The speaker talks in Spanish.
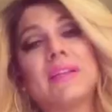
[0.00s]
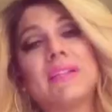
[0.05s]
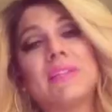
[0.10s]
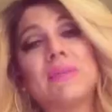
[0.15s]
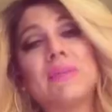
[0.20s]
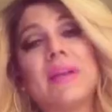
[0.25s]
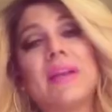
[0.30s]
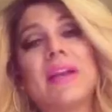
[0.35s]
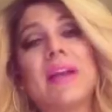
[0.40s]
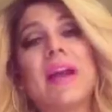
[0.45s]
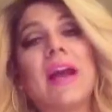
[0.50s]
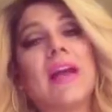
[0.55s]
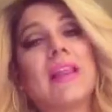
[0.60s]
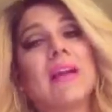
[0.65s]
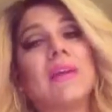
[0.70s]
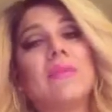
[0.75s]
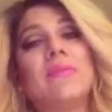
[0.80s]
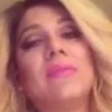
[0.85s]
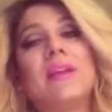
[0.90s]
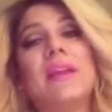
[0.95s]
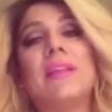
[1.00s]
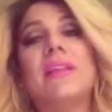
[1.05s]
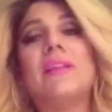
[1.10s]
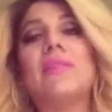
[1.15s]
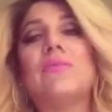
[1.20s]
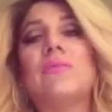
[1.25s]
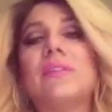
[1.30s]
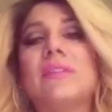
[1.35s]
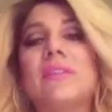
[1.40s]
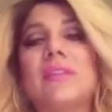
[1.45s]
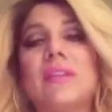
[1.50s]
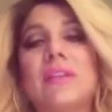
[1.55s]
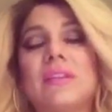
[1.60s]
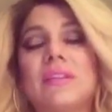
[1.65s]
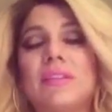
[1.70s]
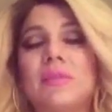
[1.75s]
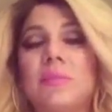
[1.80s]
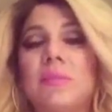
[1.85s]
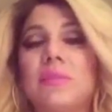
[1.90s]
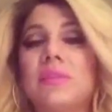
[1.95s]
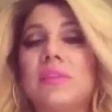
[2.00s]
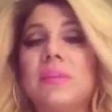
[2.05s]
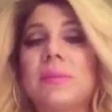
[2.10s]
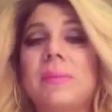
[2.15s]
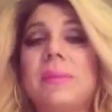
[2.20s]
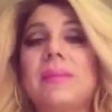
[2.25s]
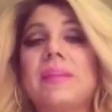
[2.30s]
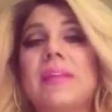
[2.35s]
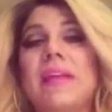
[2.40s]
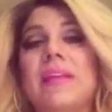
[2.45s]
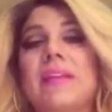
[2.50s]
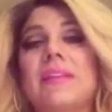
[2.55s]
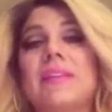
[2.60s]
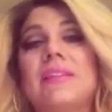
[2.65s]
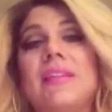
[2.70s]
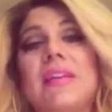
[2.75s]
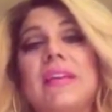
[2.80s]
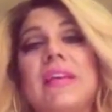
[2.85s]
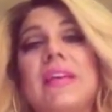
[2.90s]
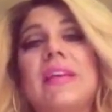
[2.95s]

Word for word: para asegurar cada una de nuestras responsabilidades